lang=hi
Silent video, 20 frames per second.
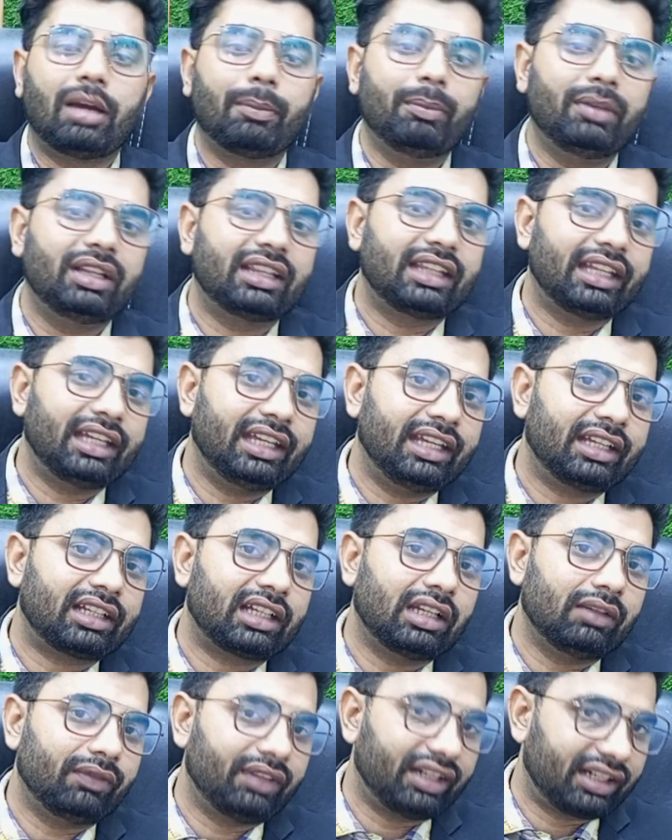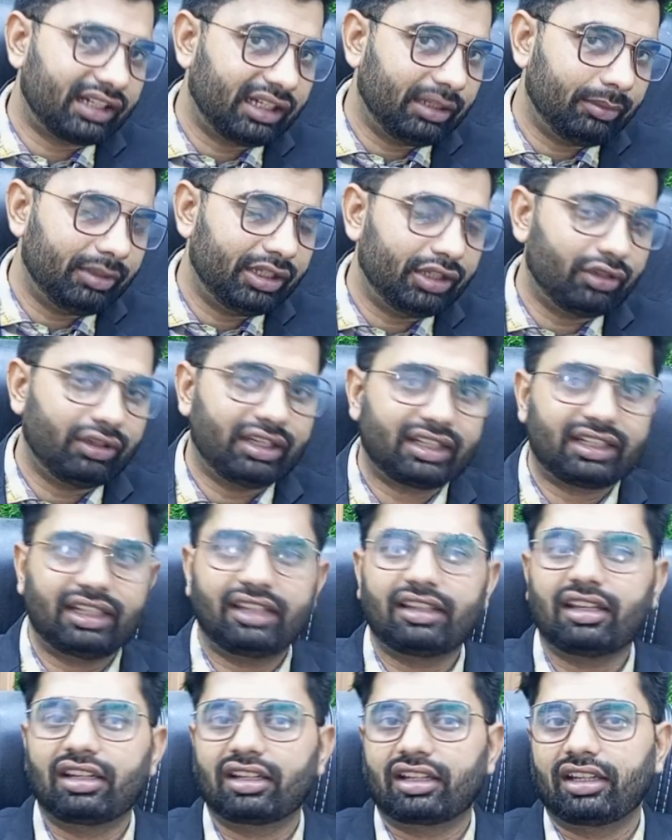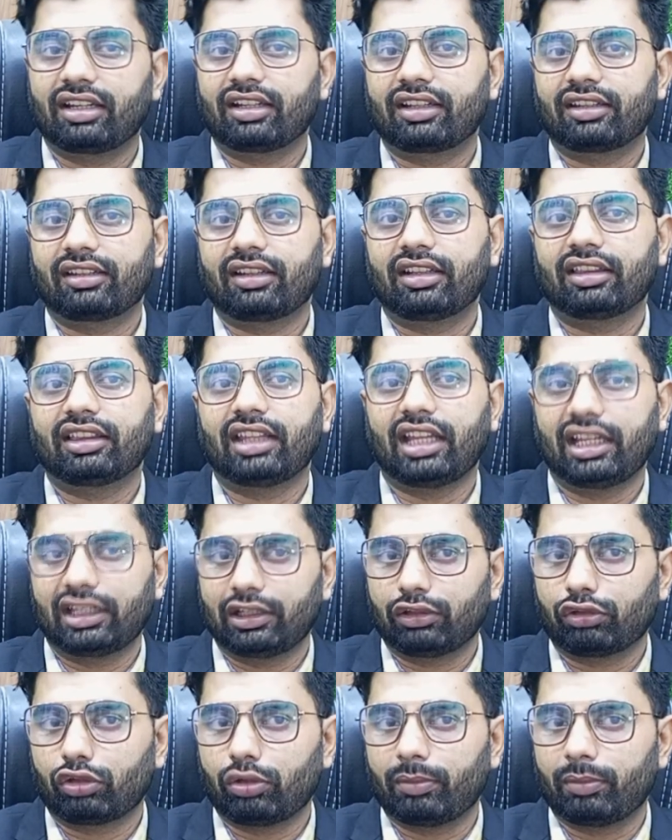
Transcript: हम मिलते हैं कल फिर एक नई वीडियो एक नई जानकारी के साथ थैंक